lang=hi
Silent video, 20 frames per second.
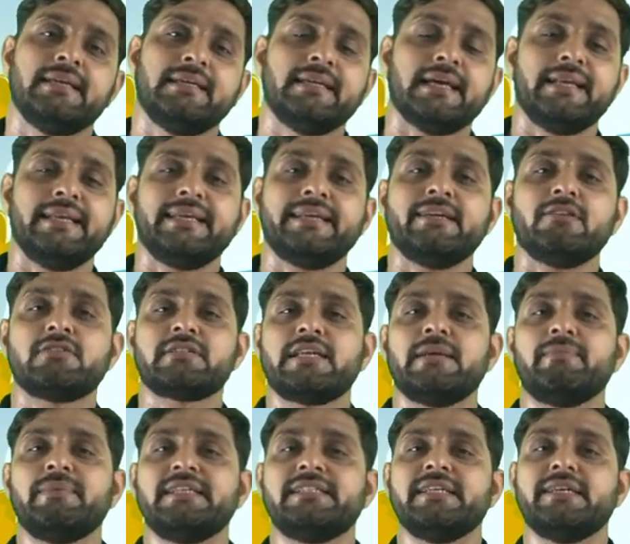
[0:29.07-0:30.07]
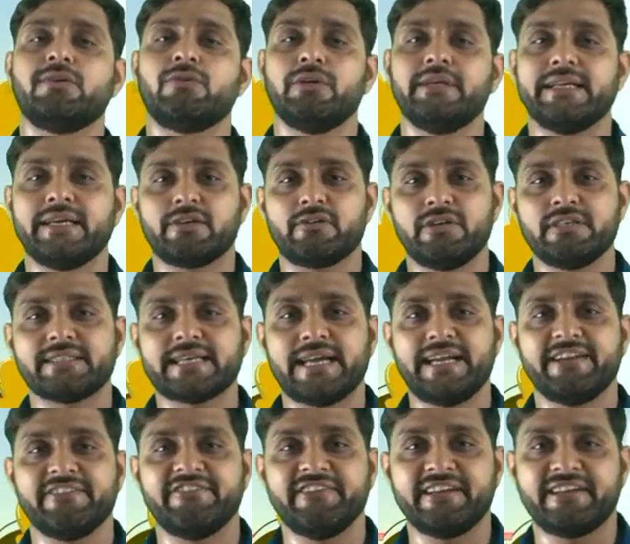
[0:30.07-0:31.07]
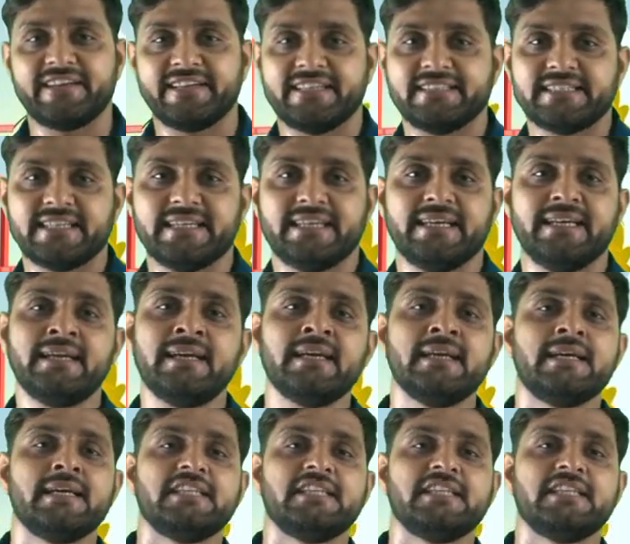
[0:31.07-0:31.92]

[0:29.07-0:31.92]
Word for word: यानी कि उसके पीछे कोई ना कोई साइंटिफिक रीज़न है